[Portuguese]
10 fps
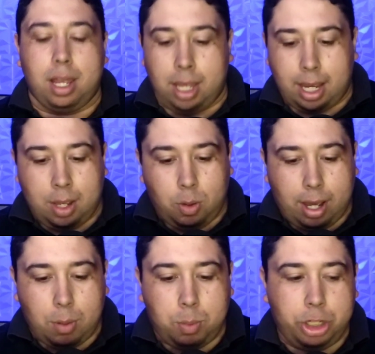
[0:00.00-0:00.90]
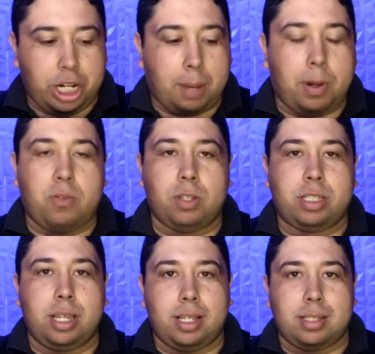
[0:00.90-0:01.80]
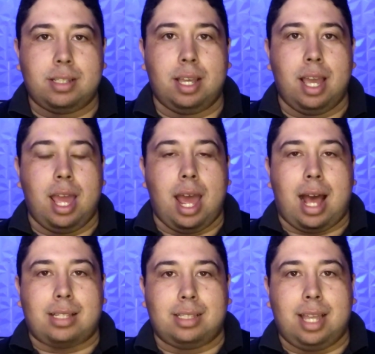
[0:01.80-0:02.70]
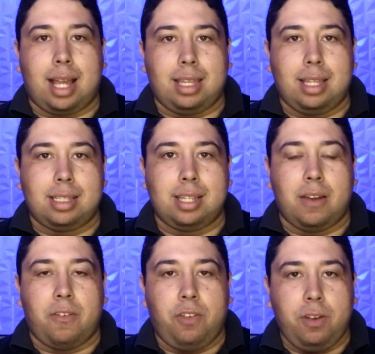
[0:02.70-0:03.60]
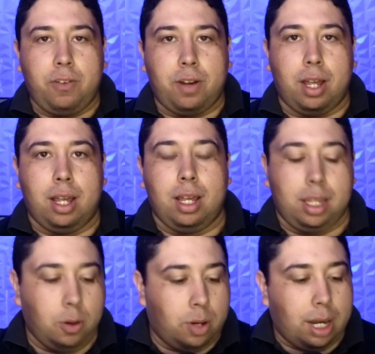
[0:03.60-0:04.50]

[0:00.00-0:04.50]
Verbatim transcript: E aqui eu quero puxar para vocês as datas FIFA que o